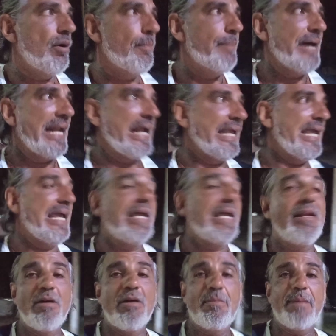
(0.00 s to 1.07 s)
o para qué
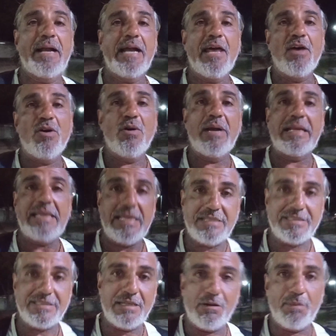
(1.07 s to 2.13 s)
lo he pagado o a
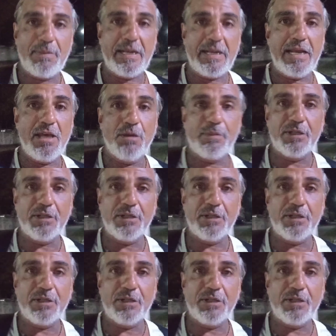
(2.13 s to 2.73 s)
quién se lo he pagado.